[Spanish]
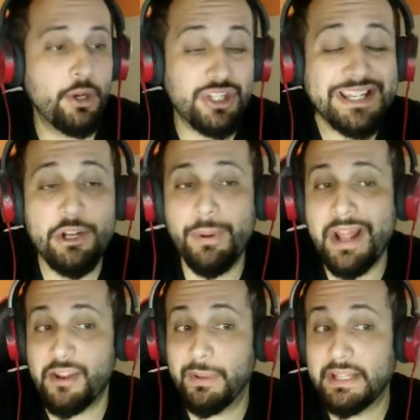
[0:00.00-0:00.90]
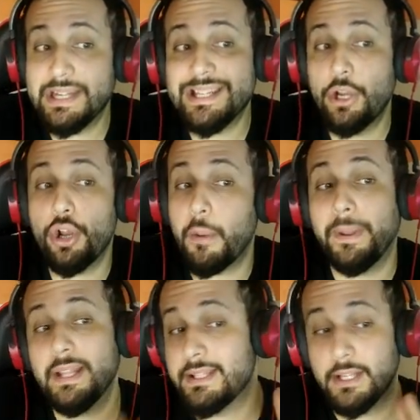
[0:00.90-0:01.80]
No sé si lo van a repetir. Si no lo
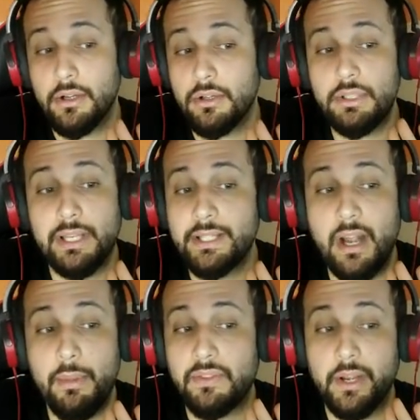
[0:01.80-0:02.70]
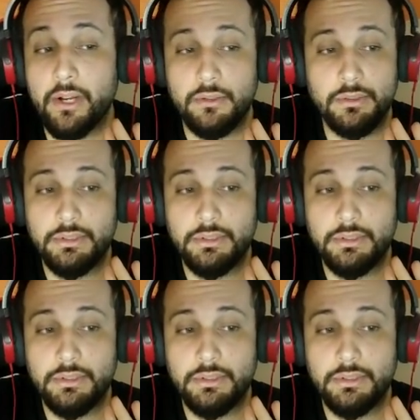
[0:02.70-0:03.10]
repiten, chicos, tenéis que ir al vídeo anterior.